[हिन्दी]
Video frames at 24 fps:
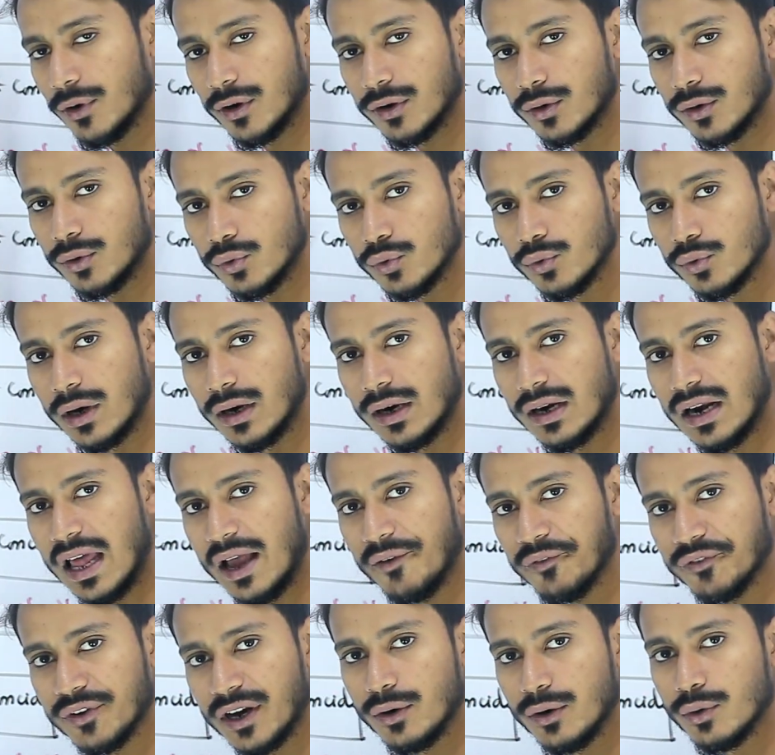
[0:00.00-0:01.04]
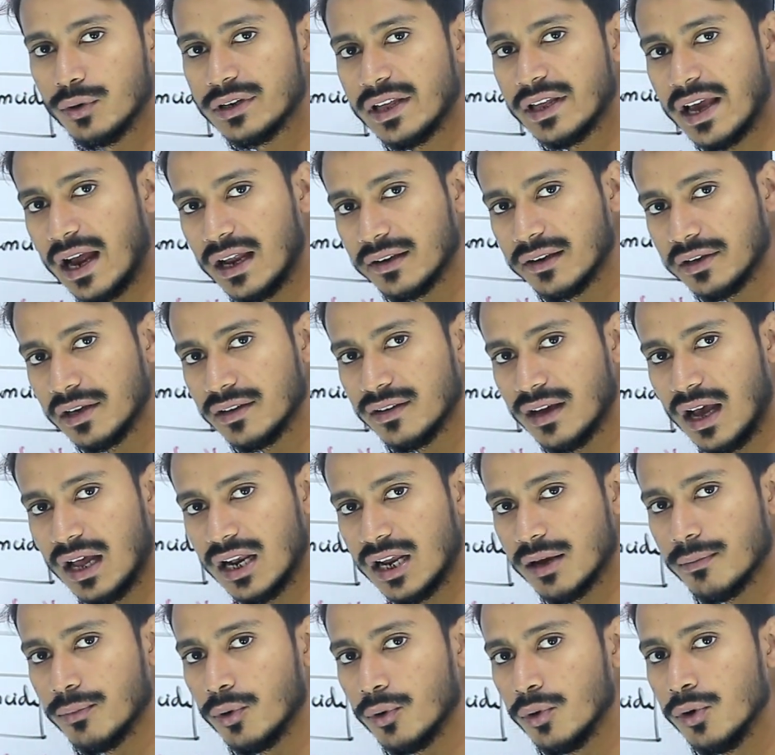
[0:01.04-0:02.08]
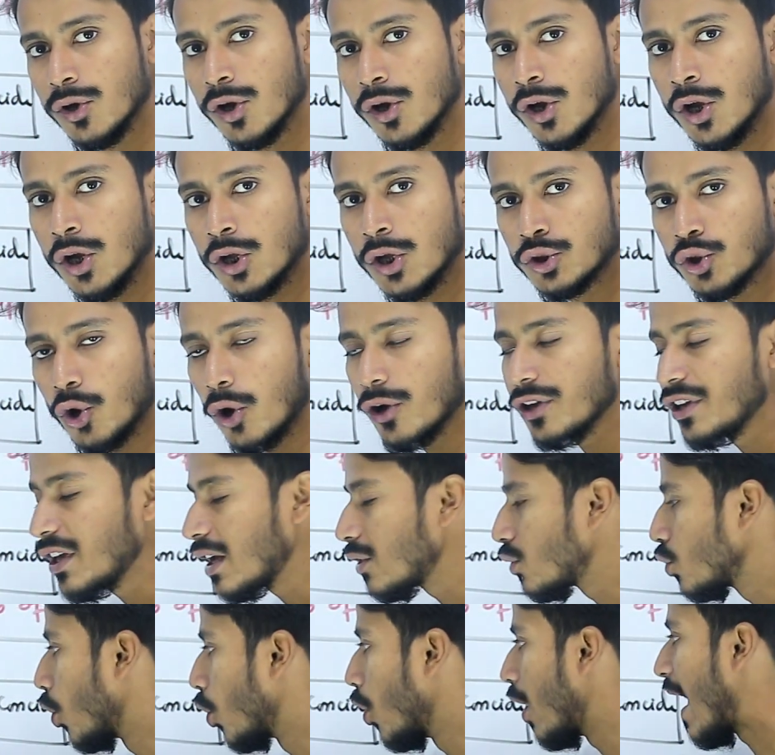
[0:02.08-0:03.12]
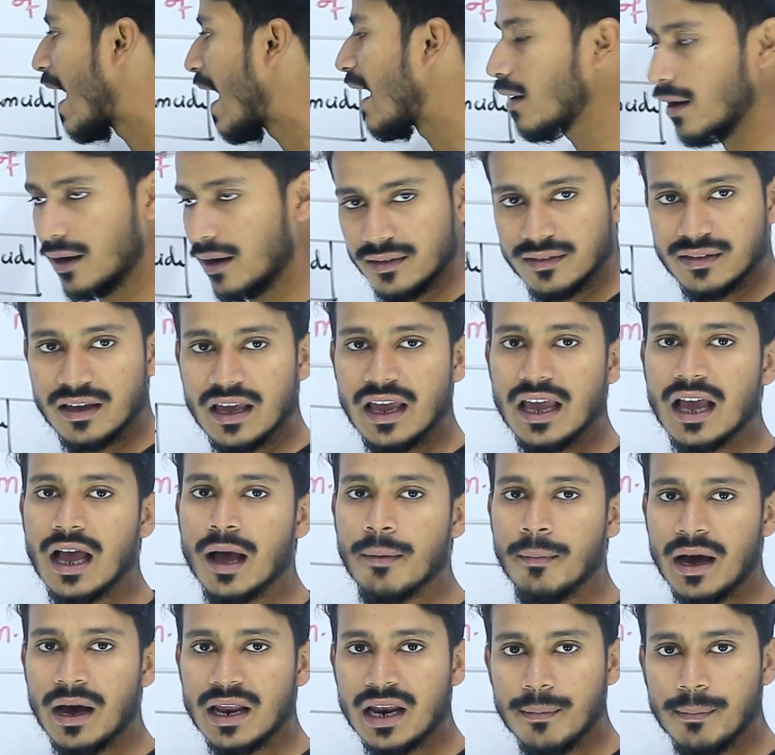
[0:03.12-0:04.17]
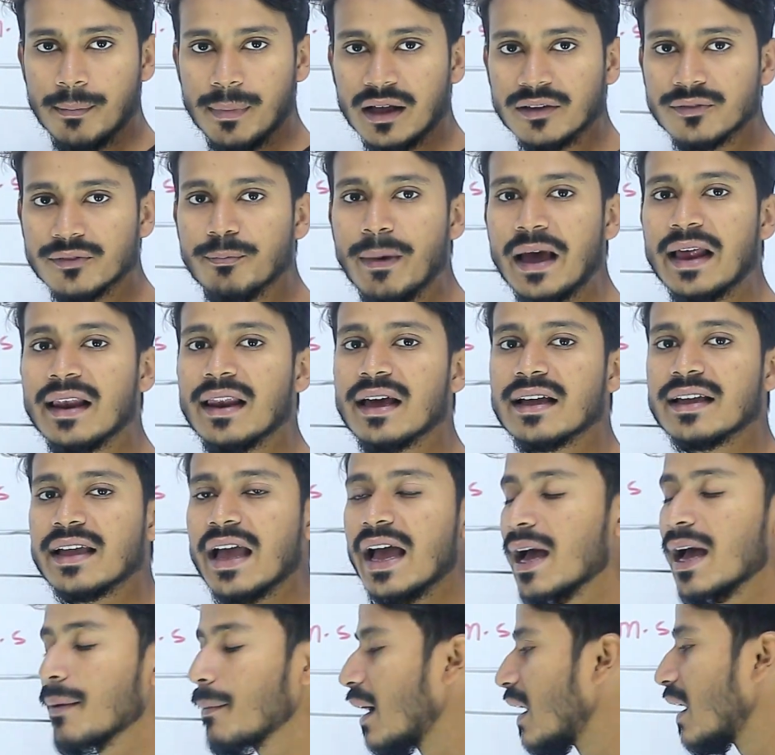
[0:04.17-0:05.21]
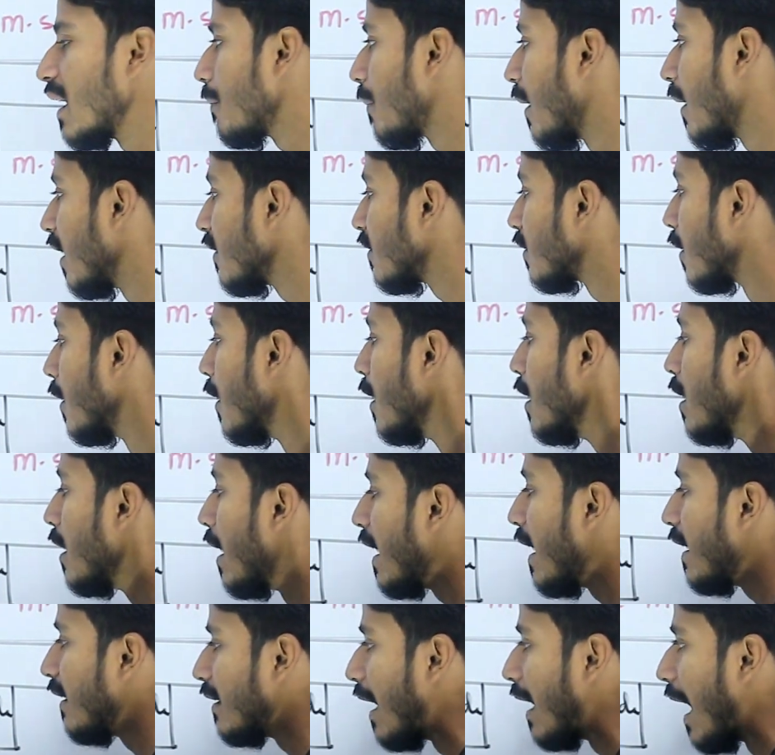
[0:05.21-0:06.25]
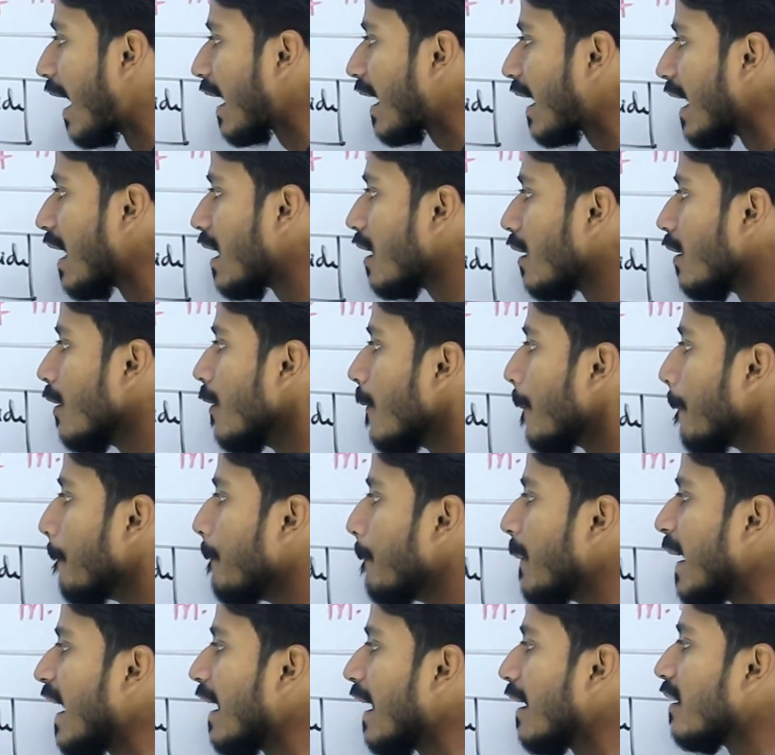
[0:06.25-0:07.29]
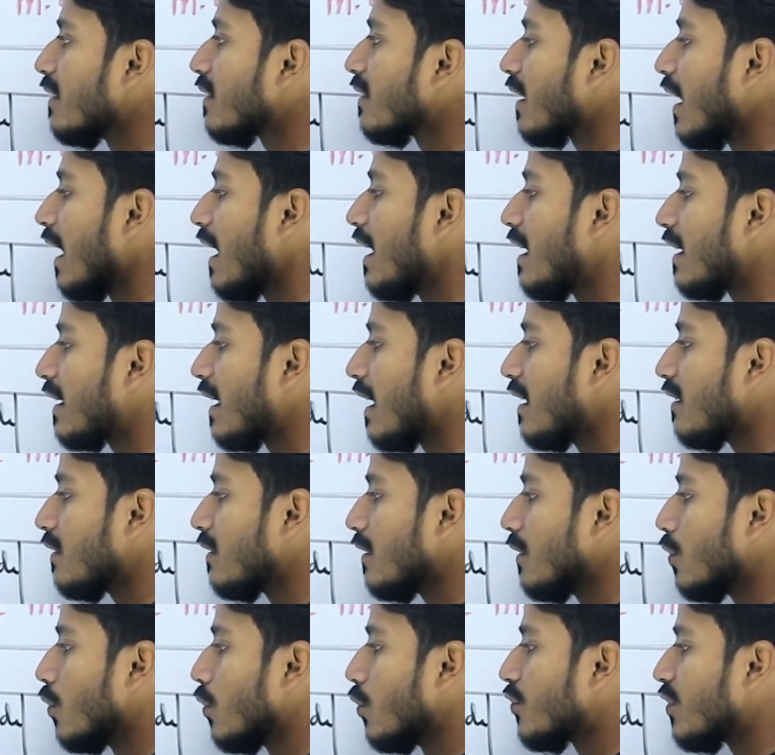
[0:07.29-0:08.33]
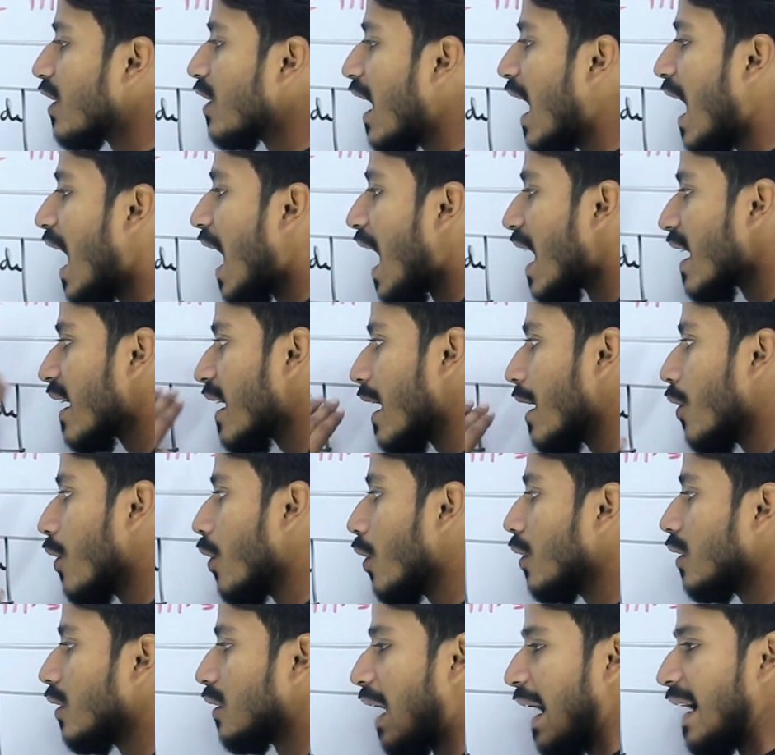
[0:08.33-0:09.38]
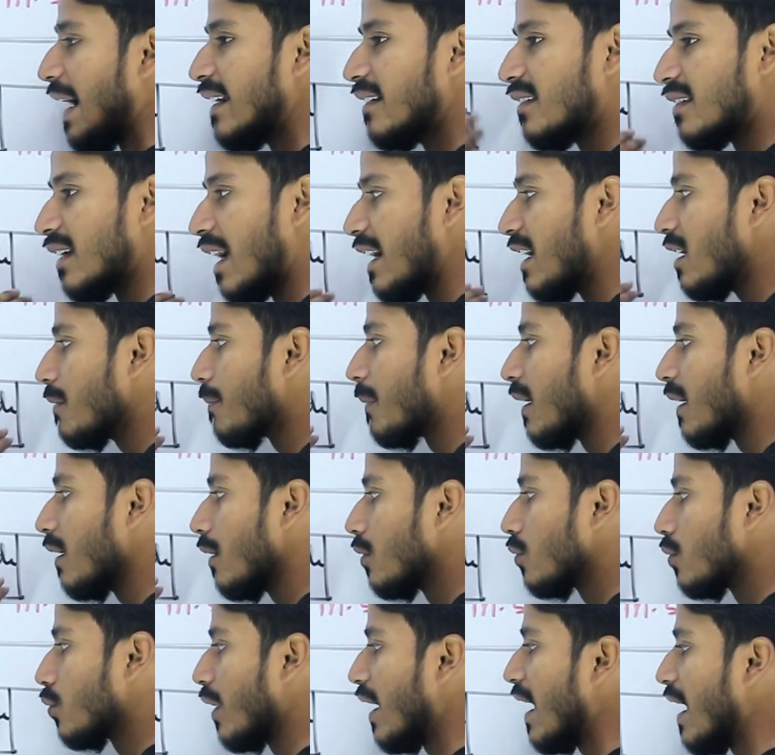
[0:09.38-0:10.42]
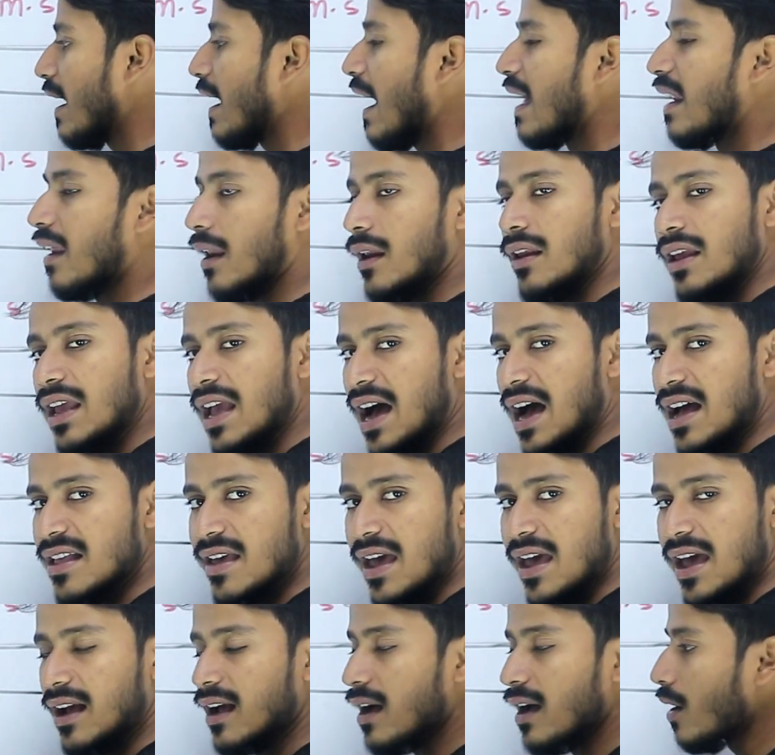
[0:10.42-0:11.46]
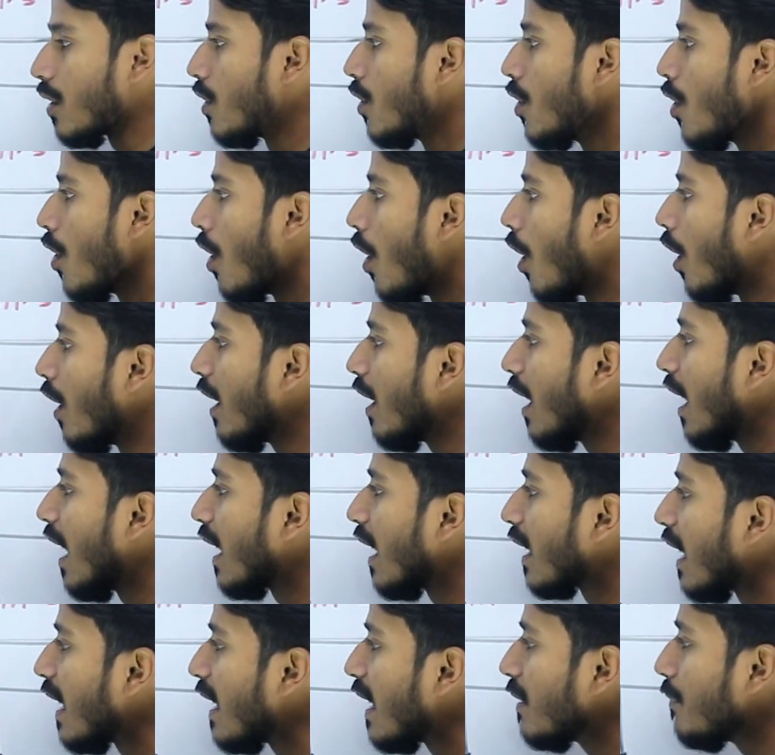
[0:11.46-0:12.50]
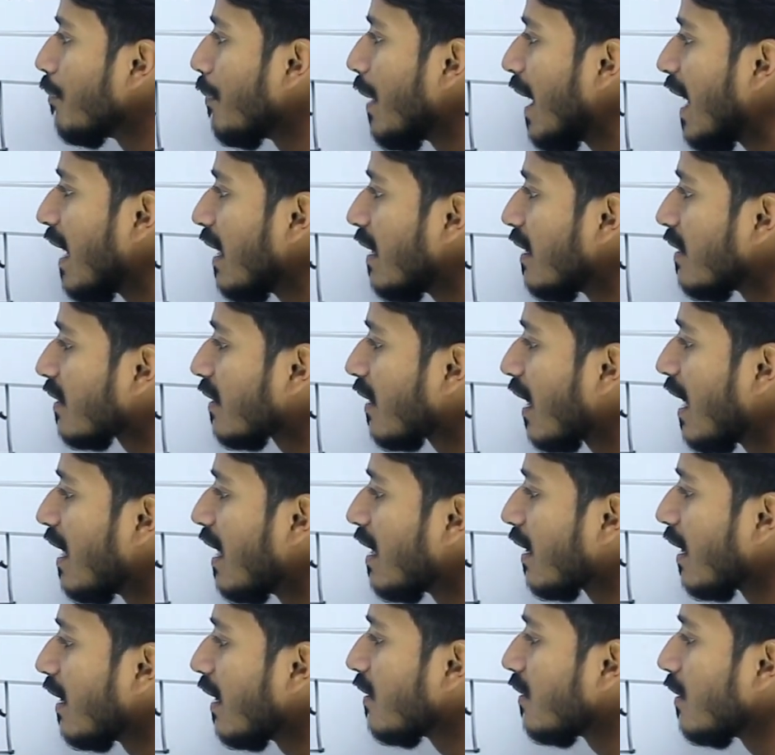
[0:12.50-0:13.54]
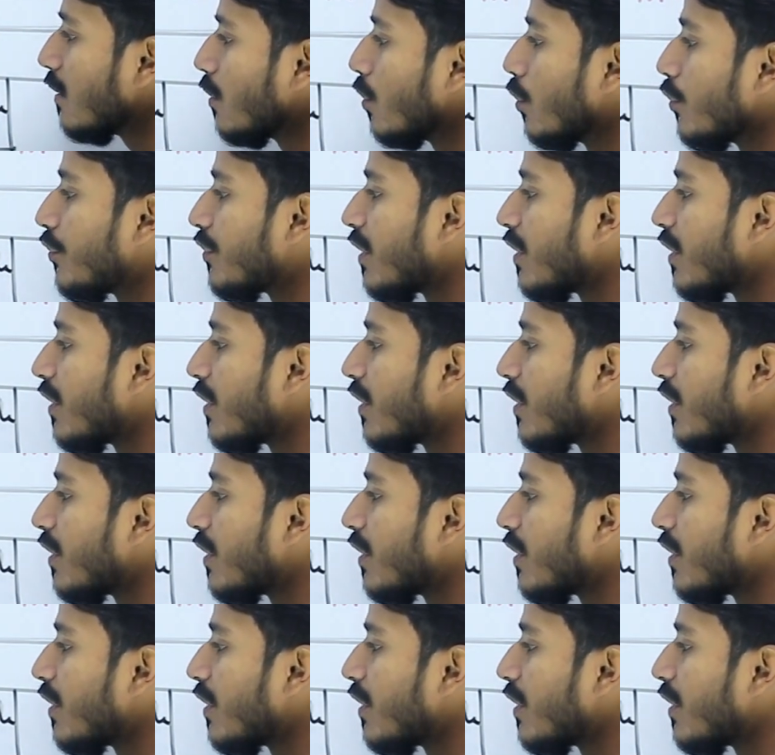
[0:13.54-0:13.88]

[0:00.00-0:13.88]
वर्ड हो टूवर्ड लेफ्ट साइड उल्टे हाथ की जाने वो तो ये दो एरर्स हैं हमारे पास पहला क्या है हमारे पास अगर मेन स्केल के जीरो से आगे हो राइट साइड पर एक एरर ये आ जाएगा और अगर मेन स्केल के जीरो